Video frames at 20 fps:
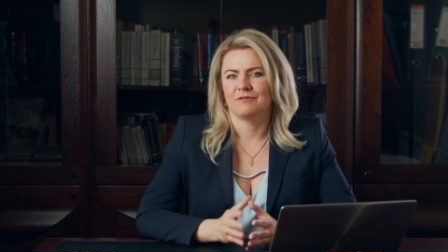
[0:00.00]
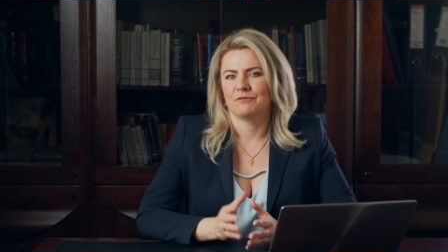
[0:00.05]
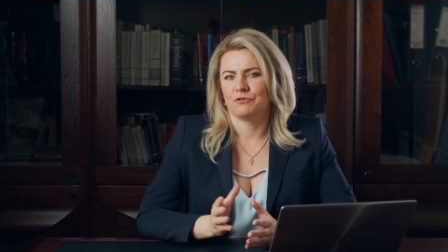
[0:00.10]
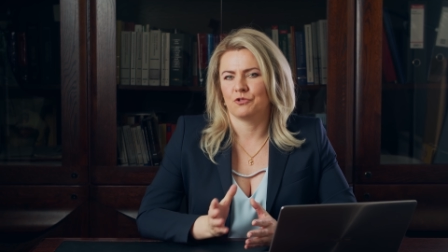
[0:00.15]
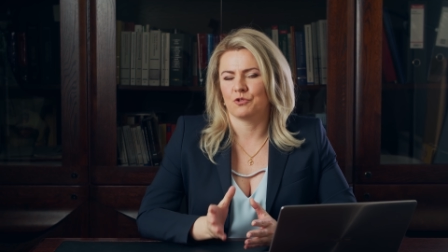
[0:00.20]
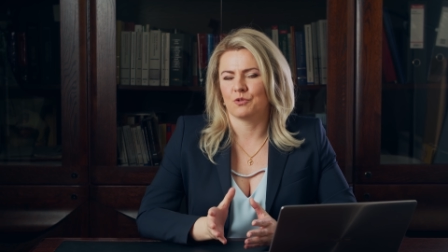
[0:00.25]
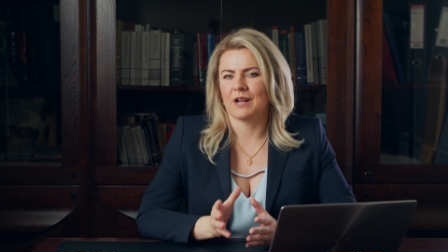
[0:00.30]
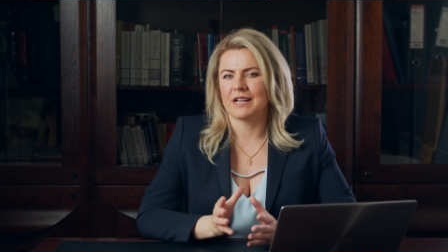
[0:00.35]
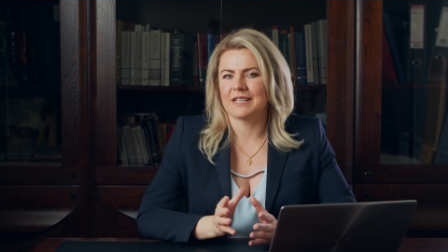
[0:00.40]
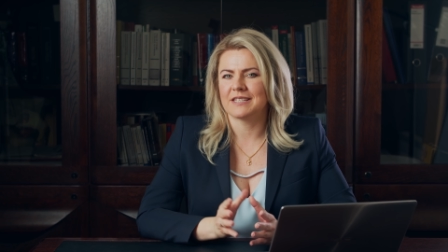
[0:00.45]

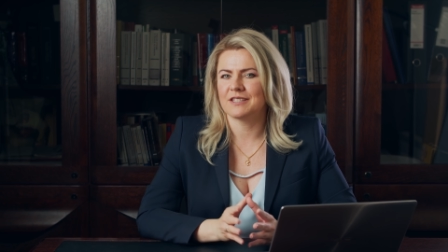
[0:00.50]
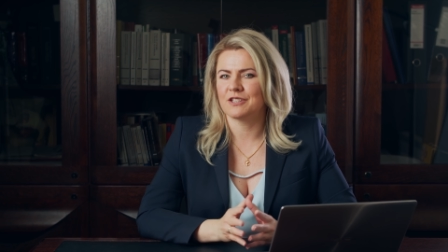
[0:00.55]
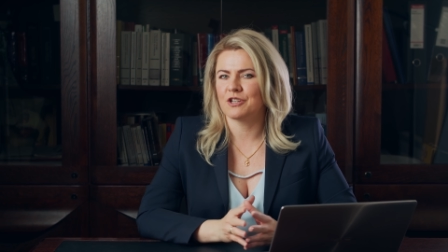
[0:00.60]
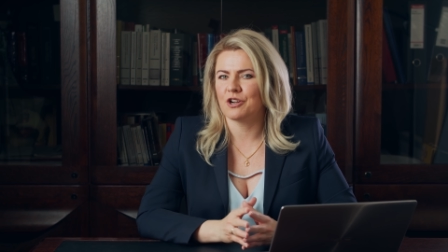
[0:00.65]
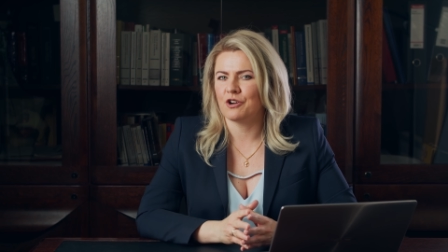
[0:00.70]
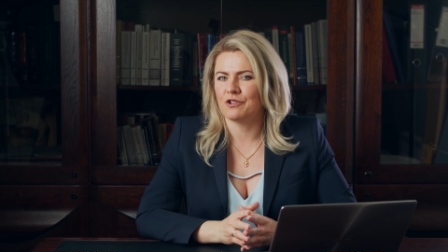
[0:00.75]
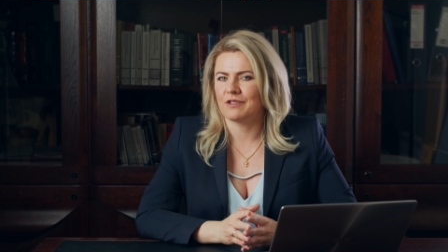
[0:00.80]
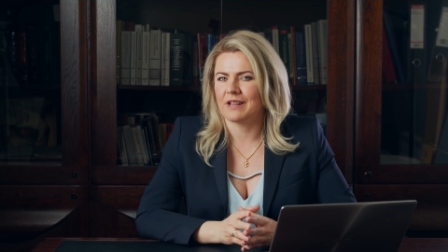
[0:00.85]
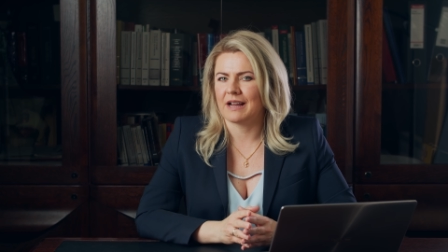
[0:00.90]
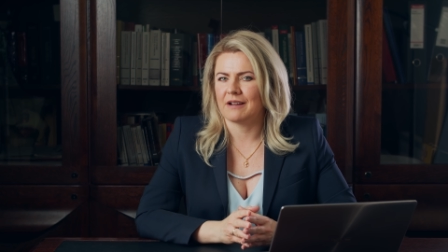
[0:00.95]
druga
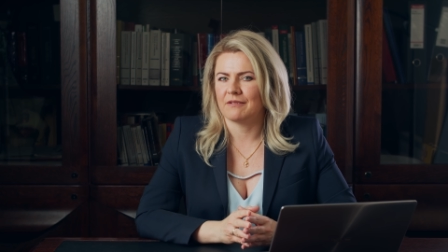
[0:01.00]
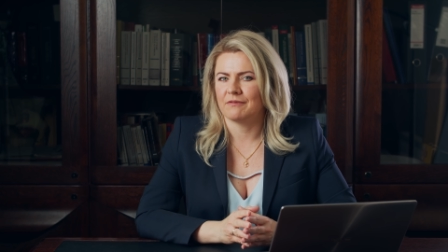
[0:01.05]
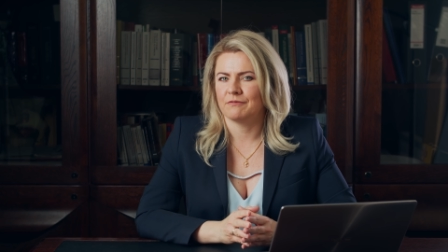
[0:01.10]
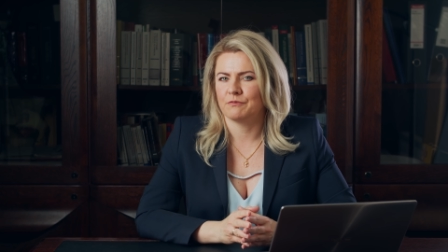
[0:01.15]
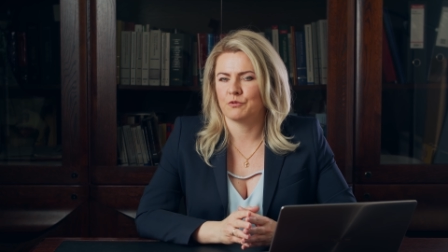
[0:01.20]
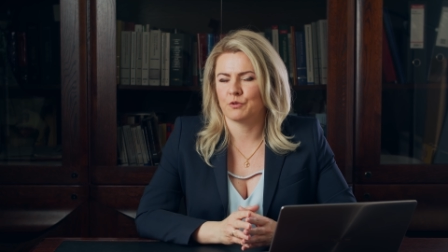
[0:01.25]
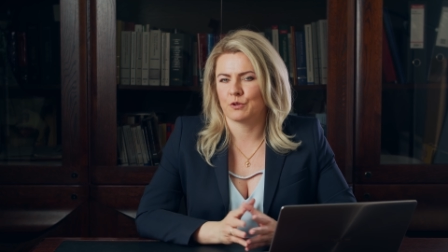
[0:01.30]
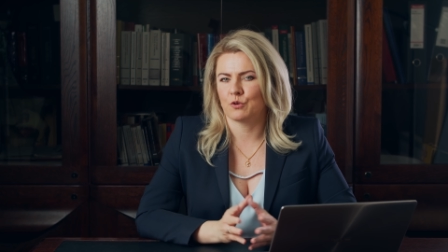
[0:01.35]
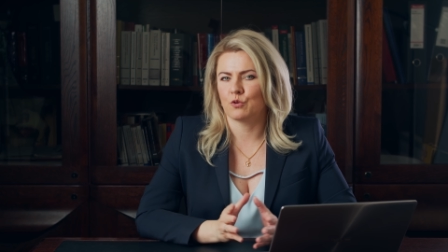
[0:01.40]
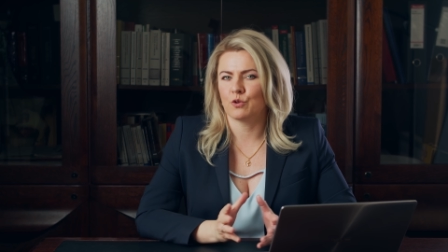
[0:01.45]
strona, w
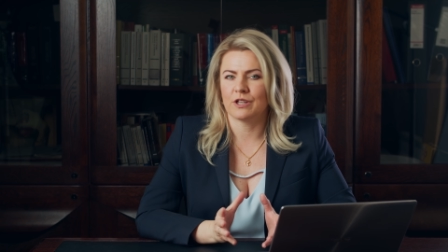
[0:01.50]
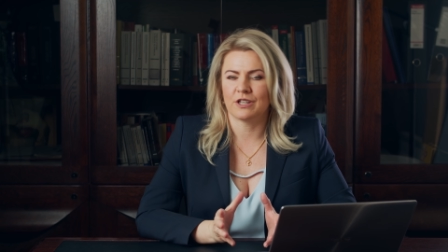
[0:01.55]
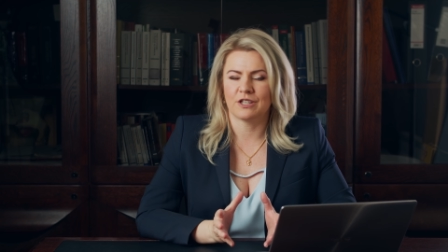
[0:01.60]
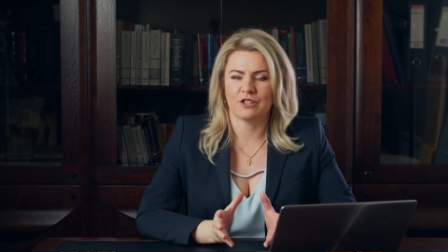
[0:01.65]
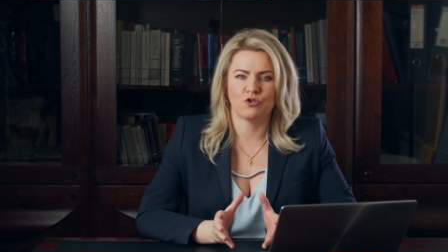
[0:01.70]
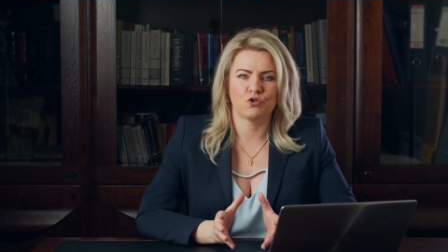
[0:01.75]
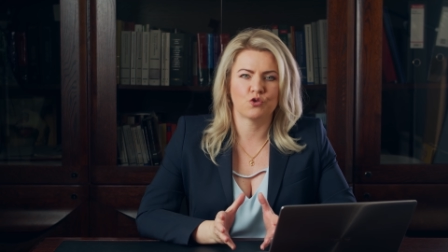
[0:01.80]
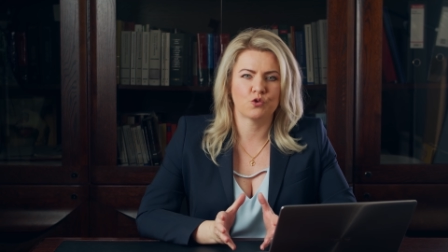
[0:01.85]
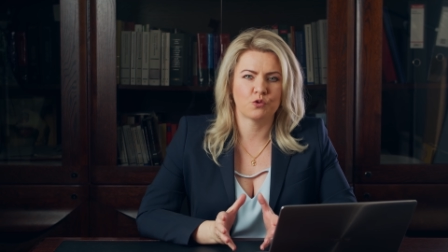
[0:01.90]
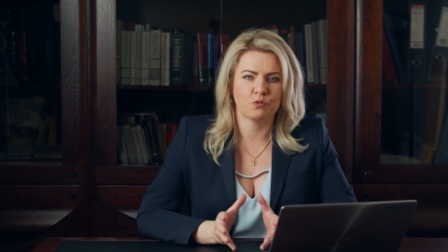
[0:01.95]
przypadku kiedy
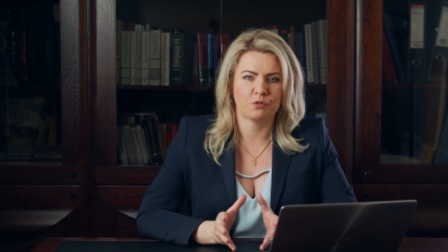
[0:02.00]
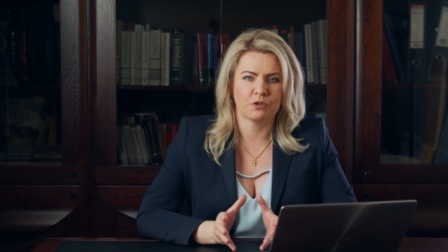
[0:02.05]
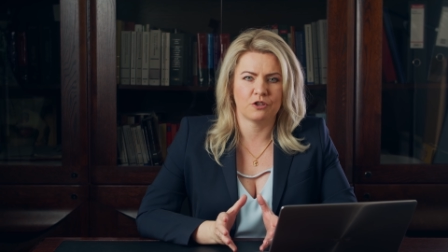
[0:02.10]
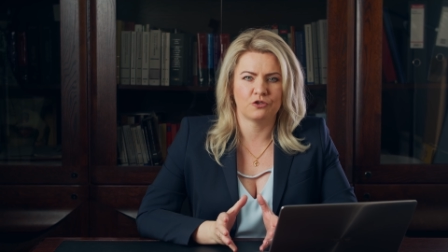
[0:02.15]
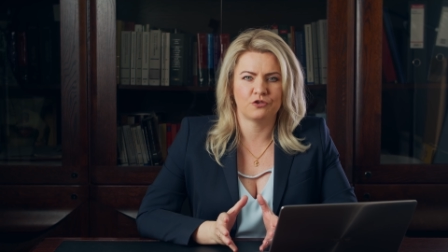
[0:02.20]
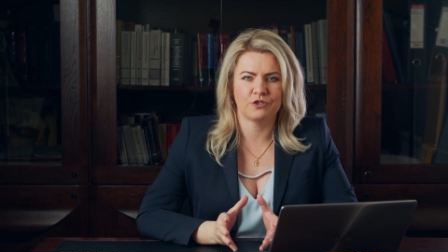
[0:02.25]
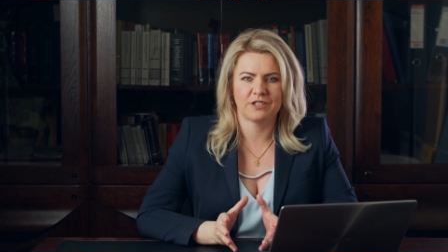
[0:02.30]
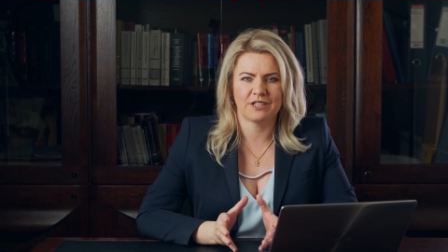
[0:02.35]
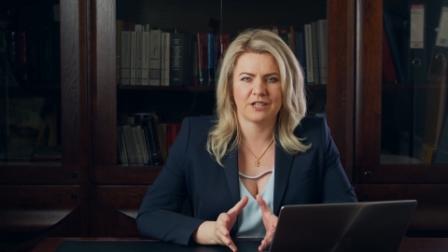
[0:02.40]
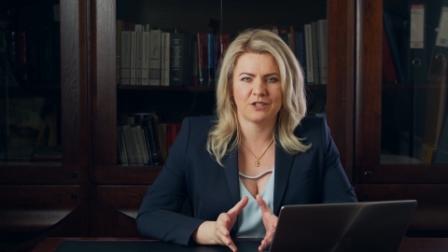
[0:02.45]
chcesz
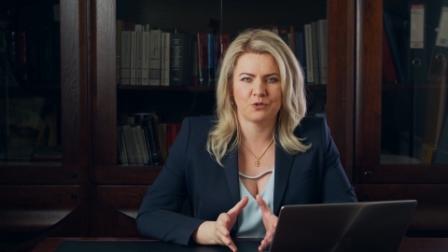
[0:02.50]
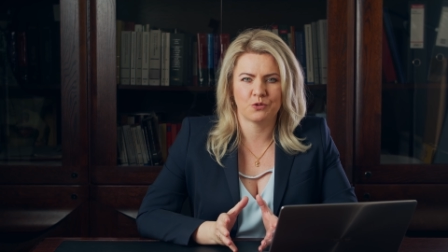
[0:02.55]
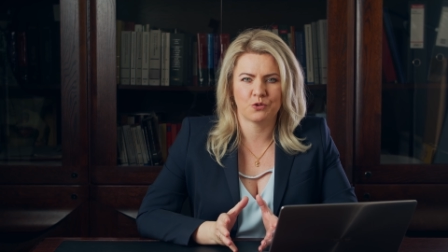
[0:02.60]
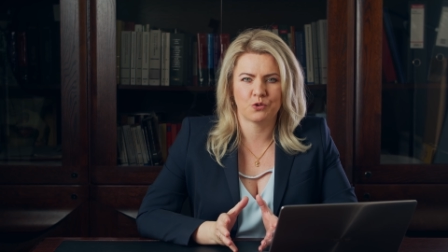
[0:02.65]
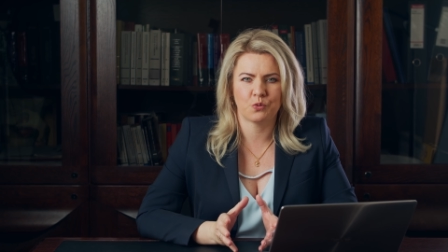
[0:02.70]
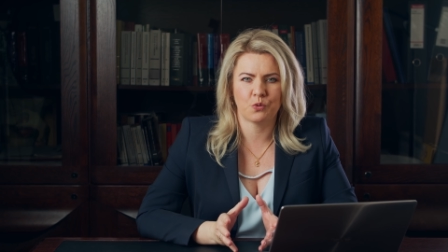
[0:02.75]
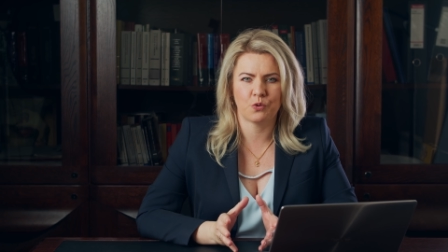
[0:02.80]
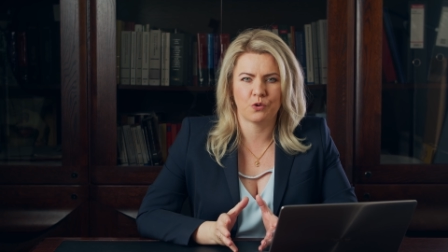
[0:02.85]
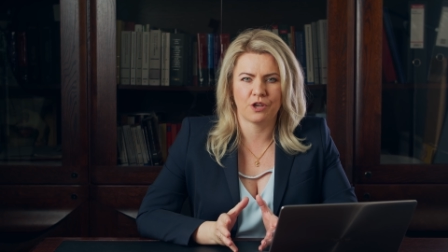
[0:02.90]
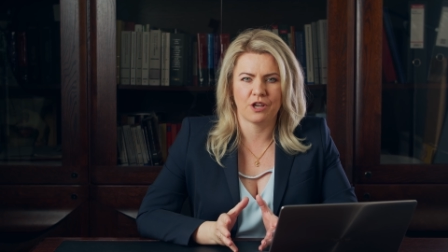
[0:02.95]
korzystać z
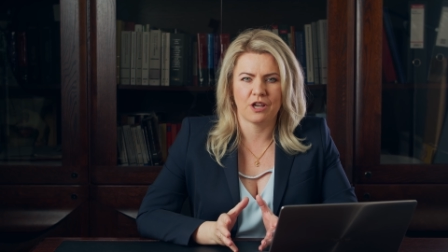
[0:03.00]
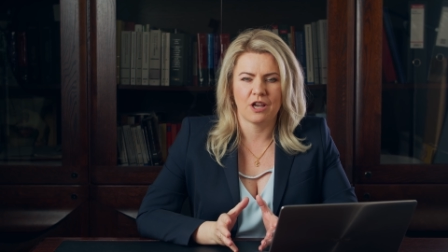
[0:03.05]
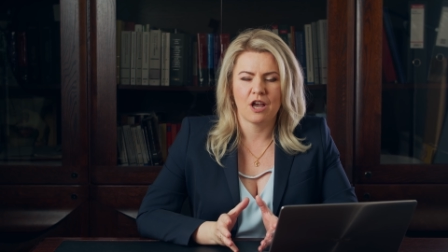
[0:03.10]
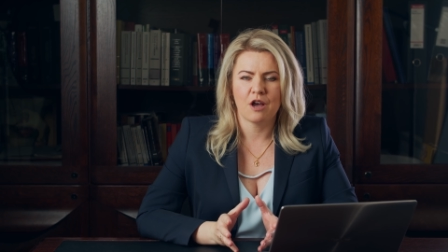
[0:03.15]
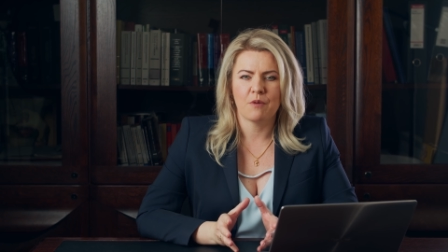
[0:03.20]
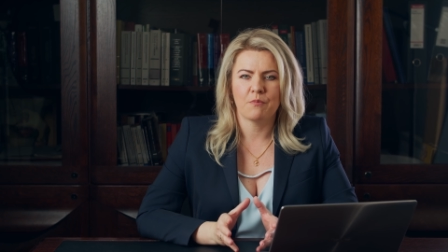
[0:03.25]
usługi,